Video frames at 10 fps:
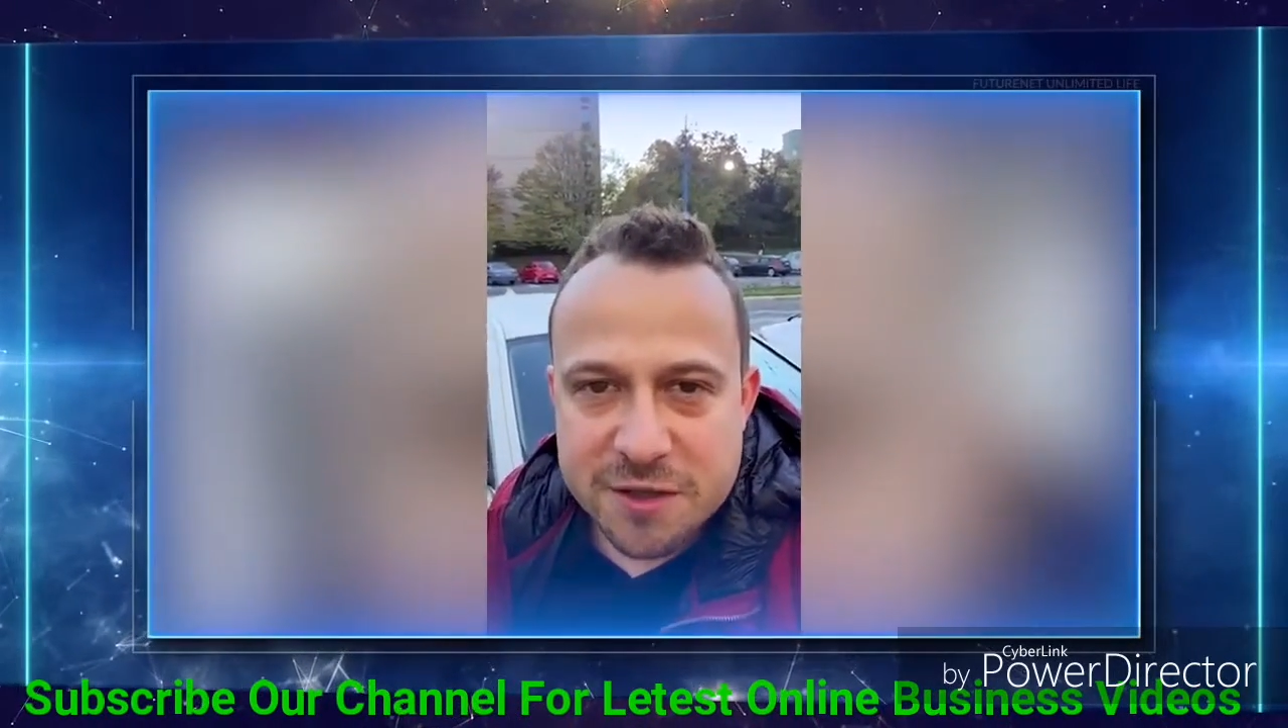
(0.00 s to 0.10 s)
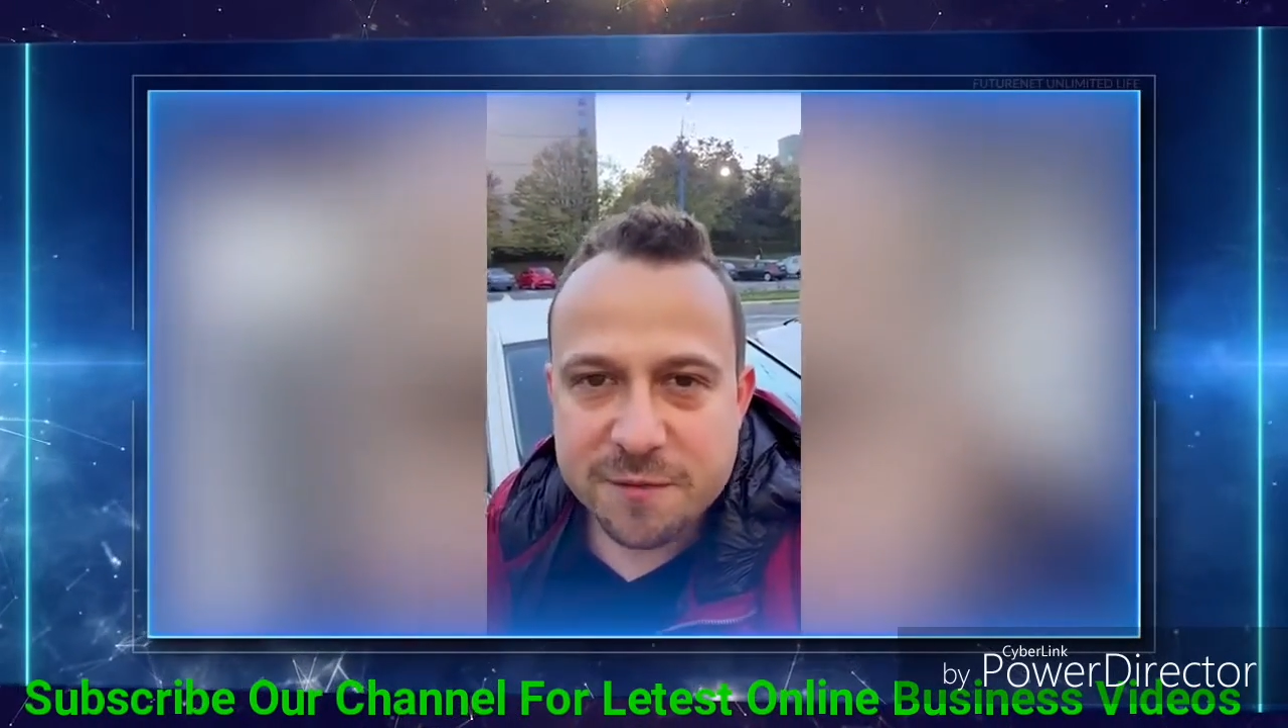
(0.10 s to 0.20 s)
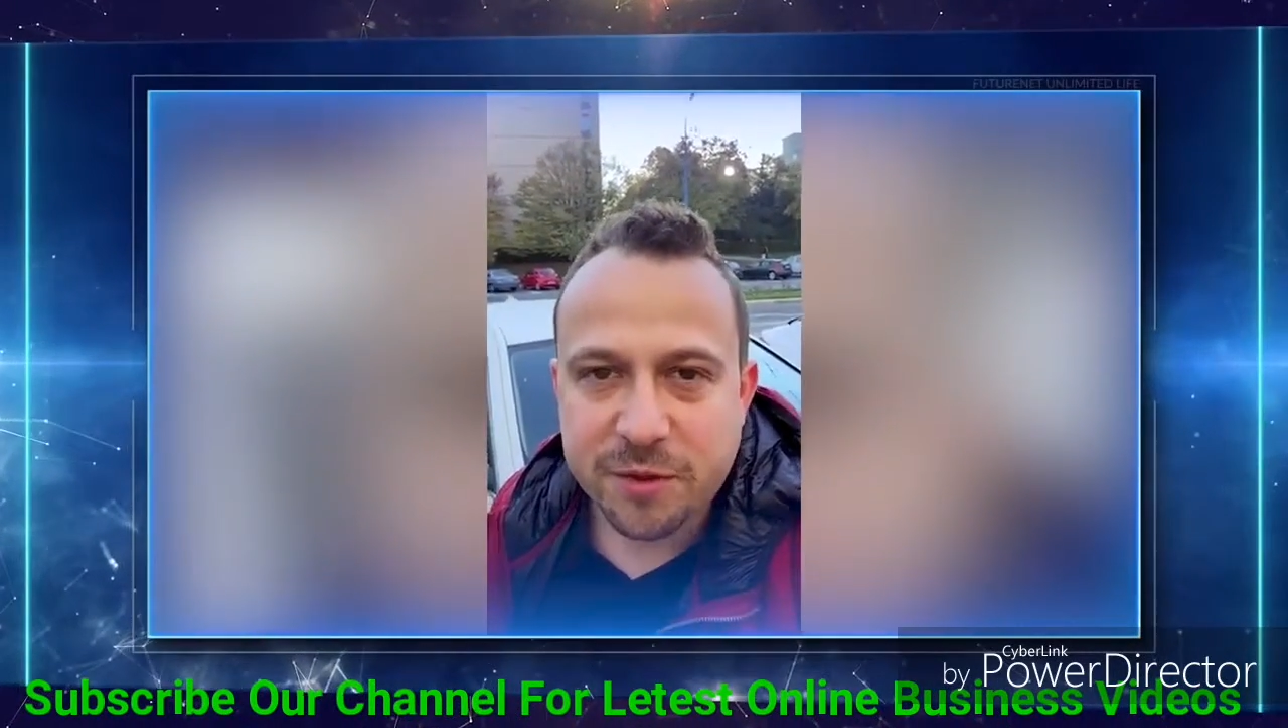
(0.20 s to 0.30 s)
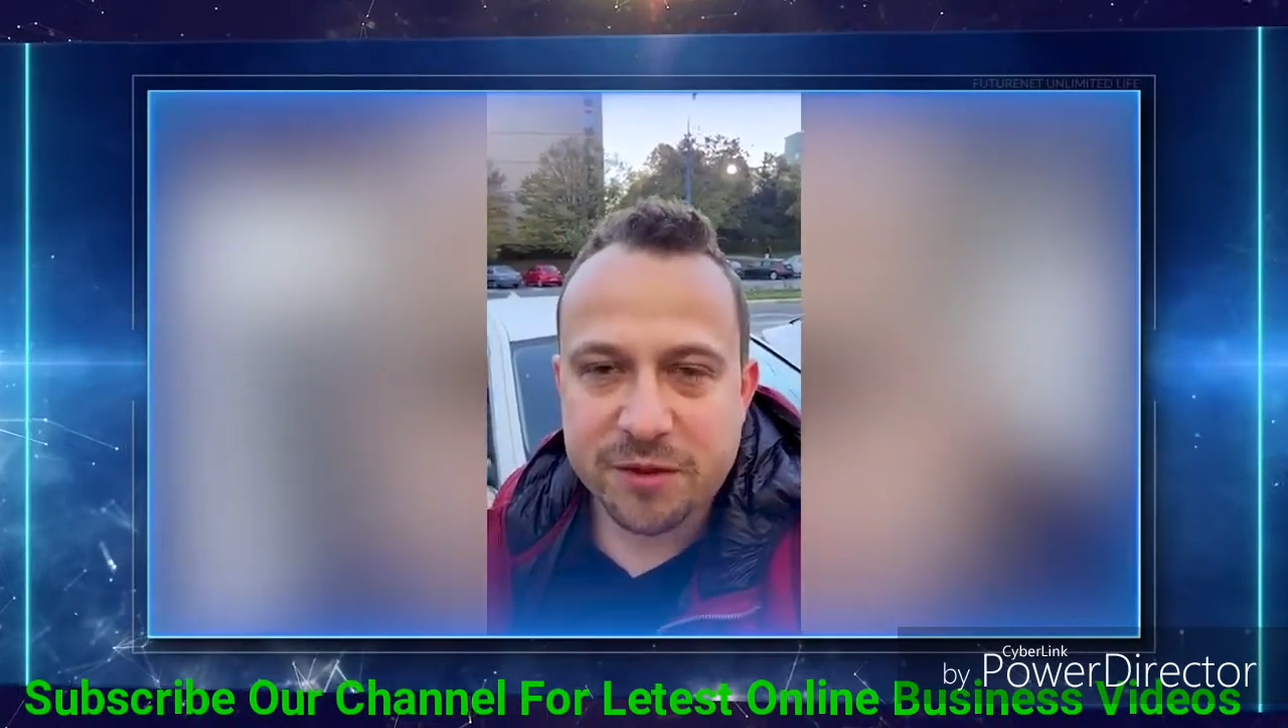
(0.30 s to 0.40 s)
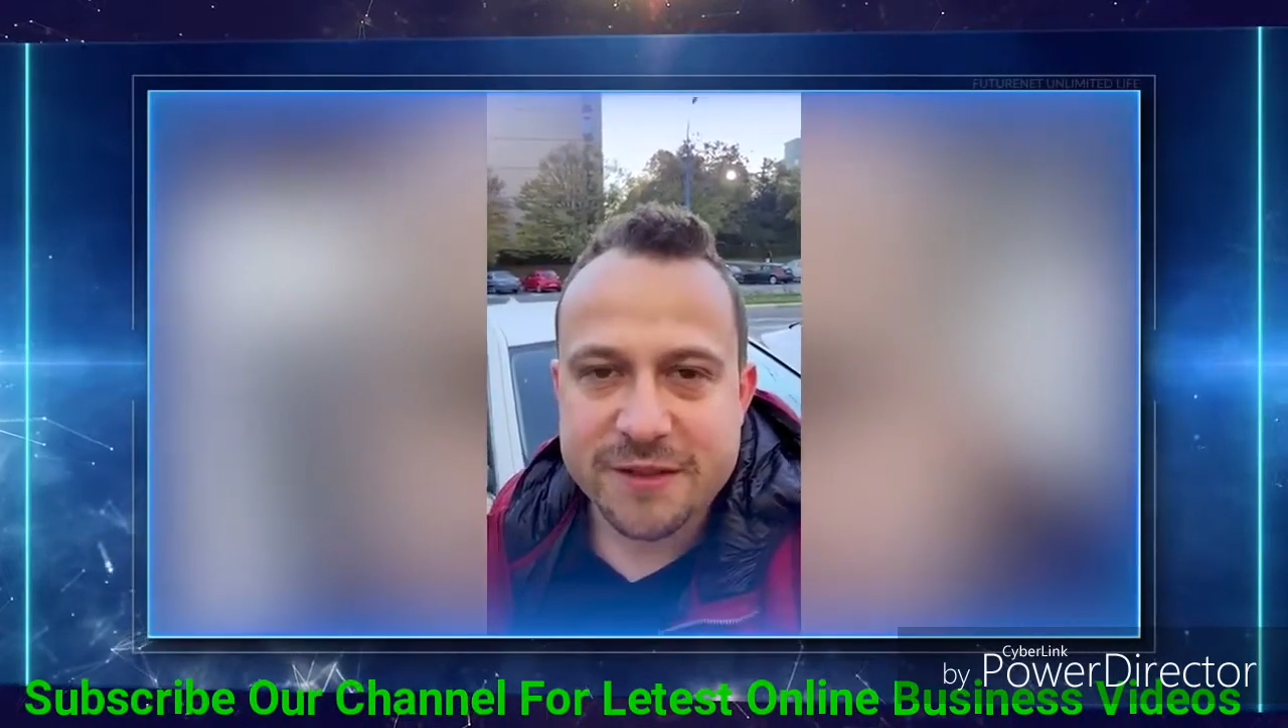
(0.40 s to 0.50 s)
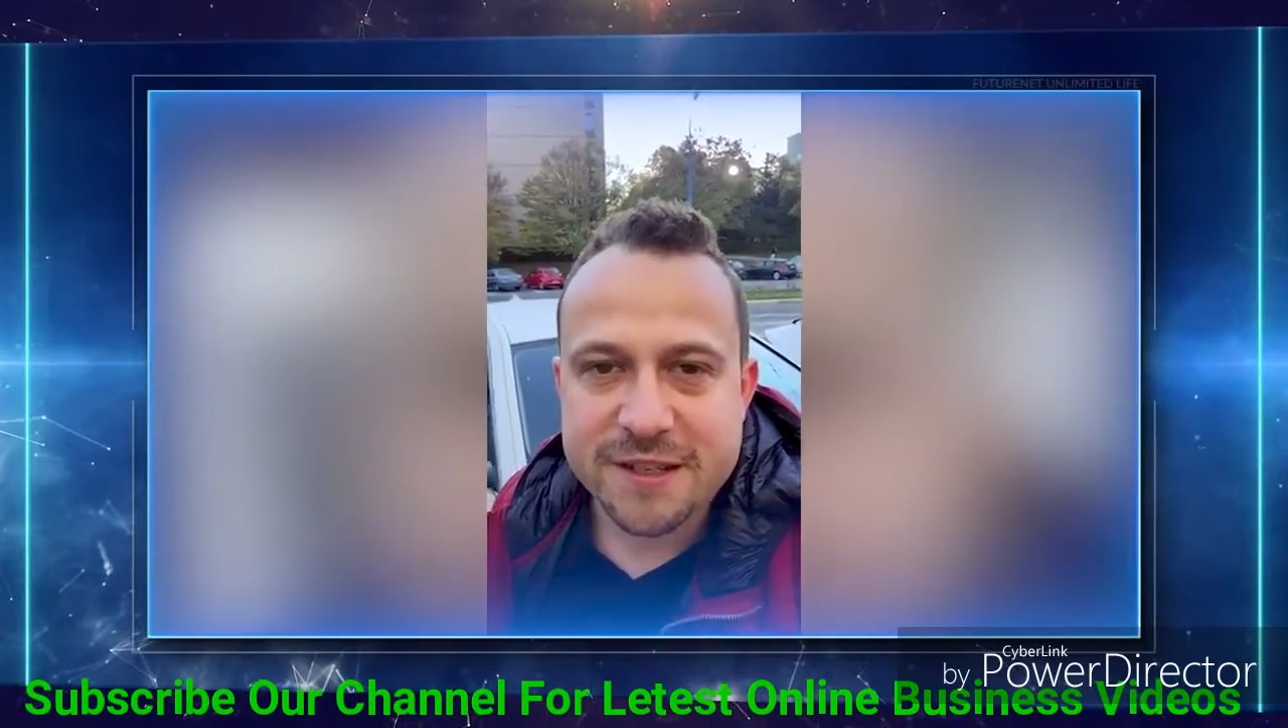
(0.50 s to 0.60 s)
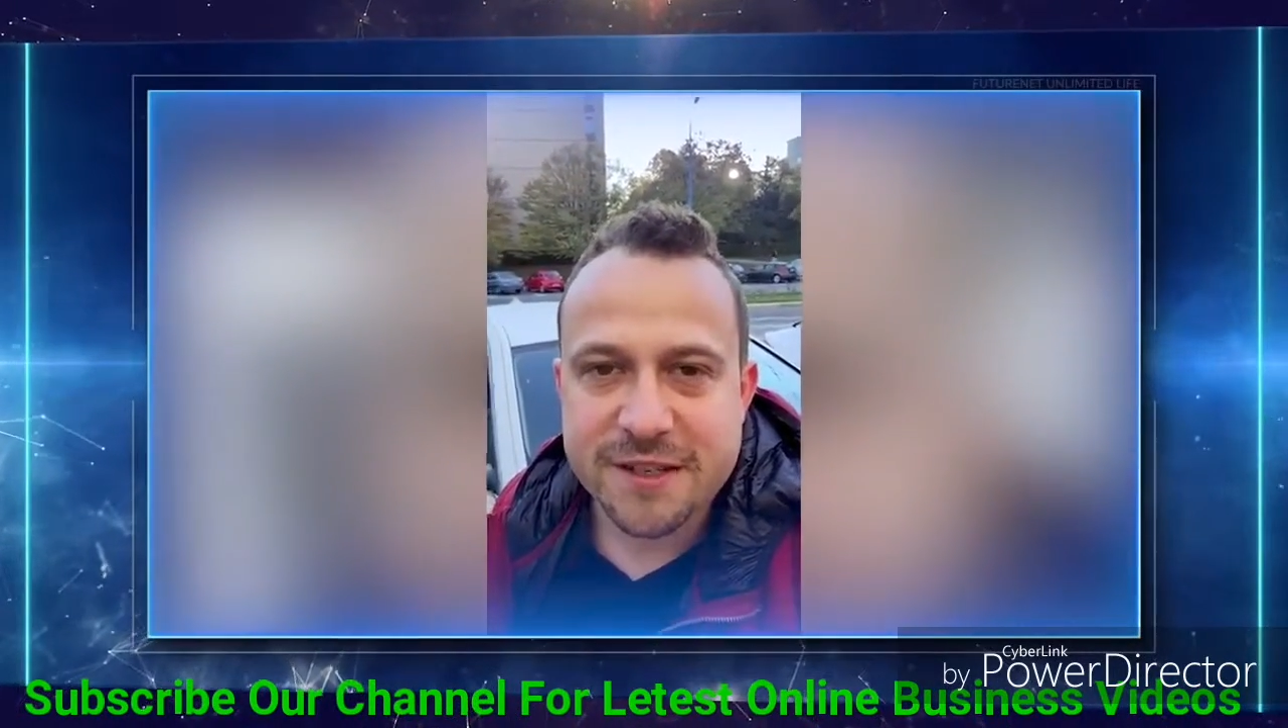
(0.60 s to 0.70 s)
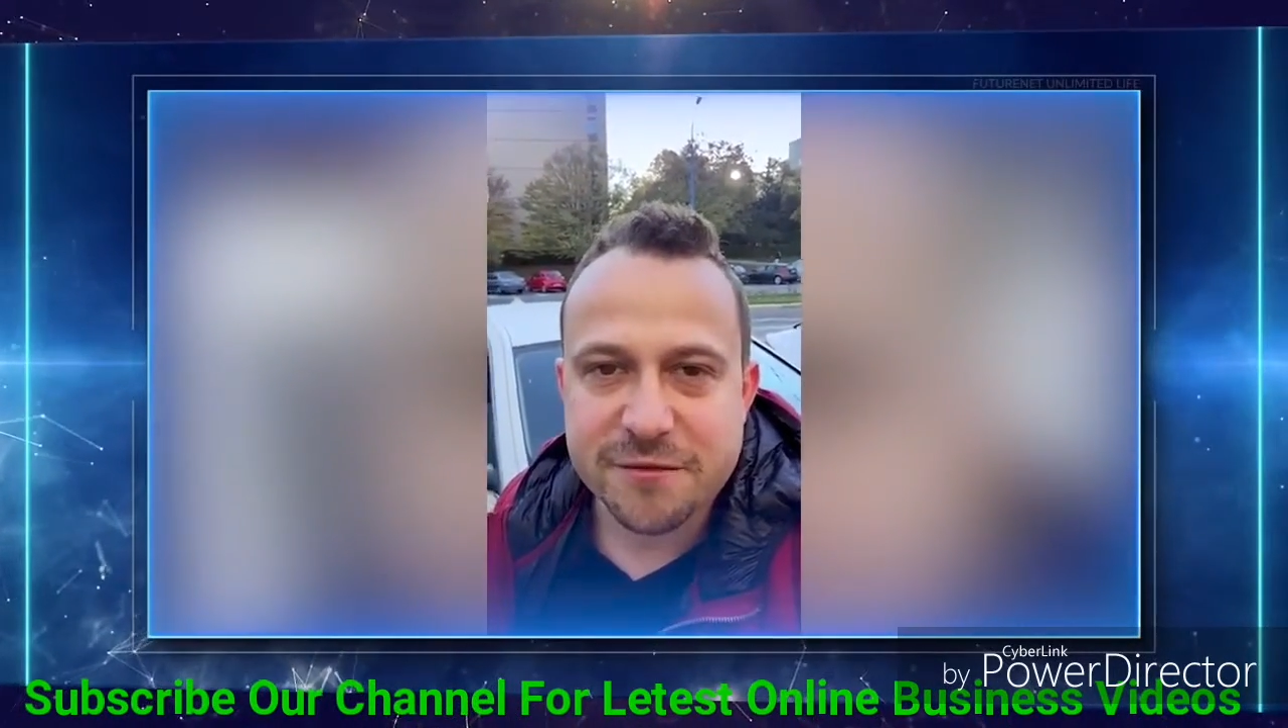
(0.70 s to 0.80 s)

z Polski